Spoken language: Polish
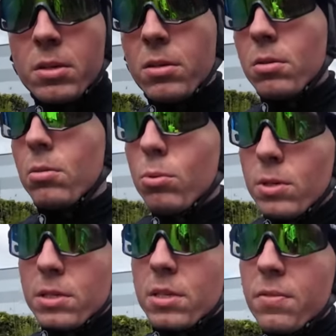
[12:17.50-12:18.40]
takich
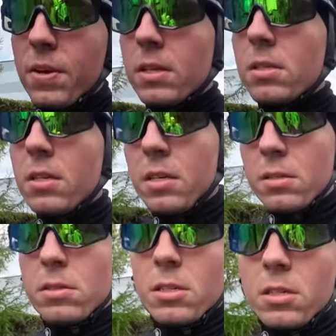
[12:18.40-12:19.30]
długich
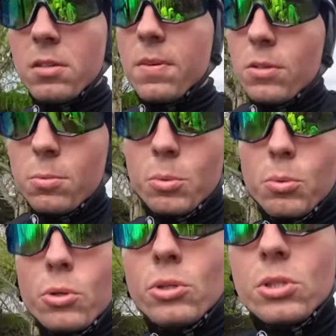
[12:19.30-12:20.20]
sekwencji, że trwa to pół
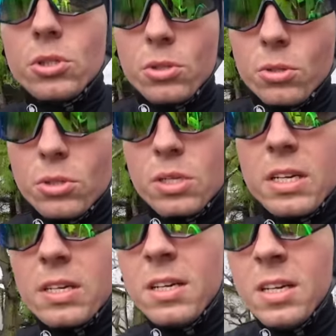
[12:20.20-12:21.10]
godziny czy
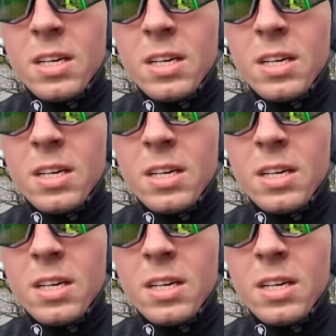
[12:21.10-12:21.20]
godzinę.